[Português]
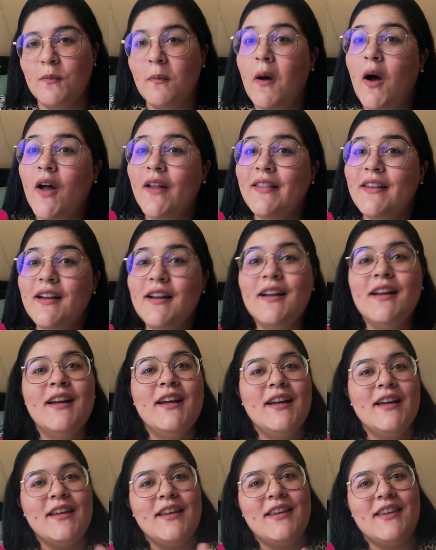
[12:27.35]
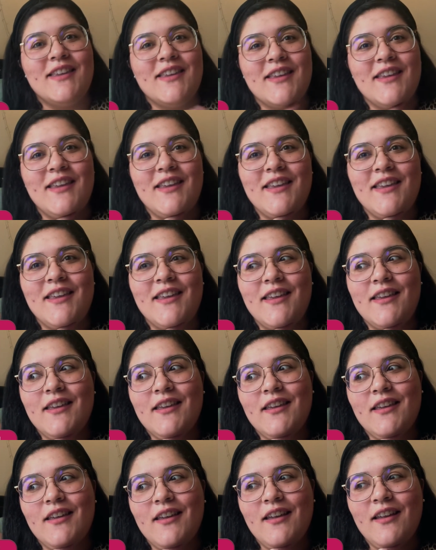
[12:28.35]
moda,
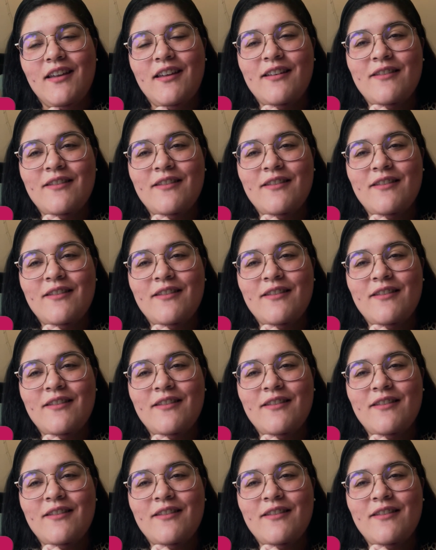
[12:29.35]
que